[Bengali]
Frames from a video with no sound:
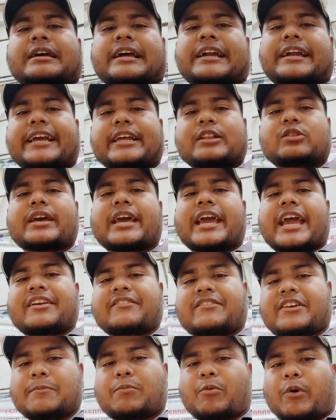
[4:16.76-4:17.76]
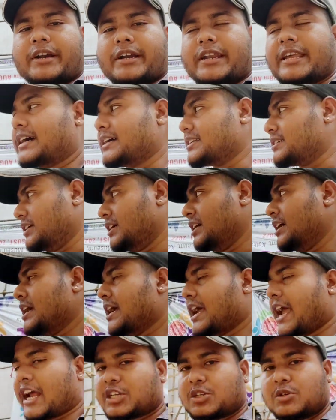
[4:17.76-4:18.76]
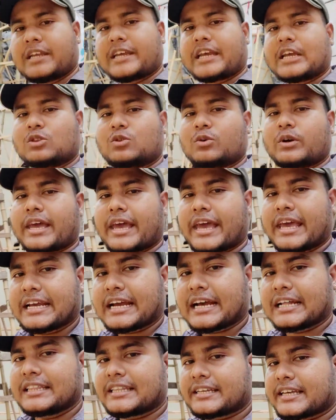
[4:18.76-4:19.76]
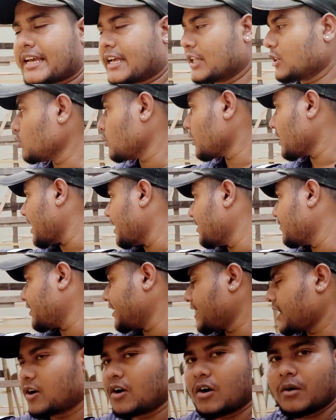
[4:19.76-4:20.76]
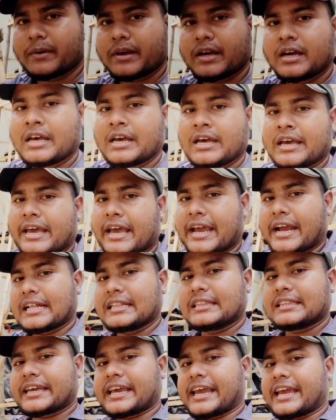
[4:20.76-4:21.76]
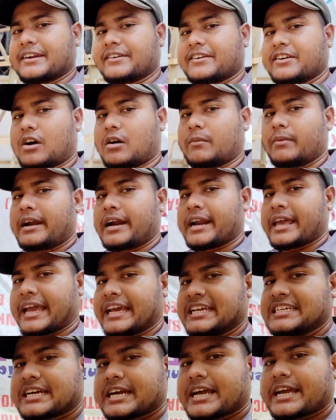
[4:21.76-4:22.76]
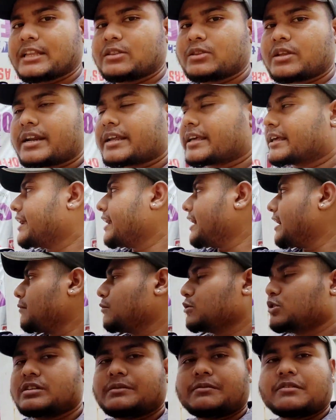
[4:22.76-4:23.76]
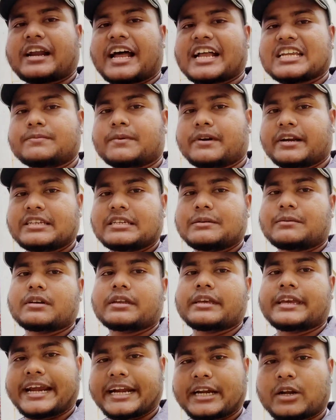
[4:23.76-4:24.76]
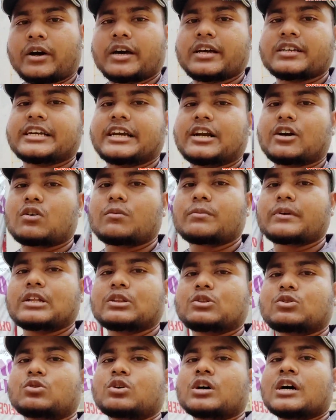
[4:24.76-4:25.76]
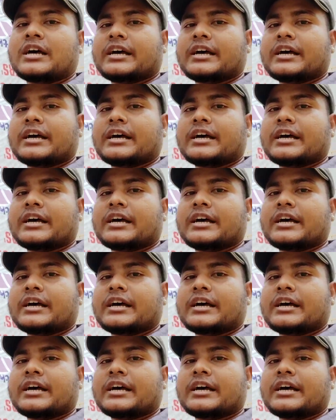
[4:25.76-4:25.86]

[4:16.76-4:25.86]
এটা কিন্তু এন্ট্রি পয়েন্ট ঠিক আছে অ্যাকচুয়ালি কিন্তু এইখান থেকে কিন্তু এন্ট্রিটা হবে এখান থেকে এন্ট্রি হবে আর এই জায়গায় কিন্তু একটা গেট মতো যেমন রাজবাড়ির যেমন গেট হয় সেরকম কিন্তু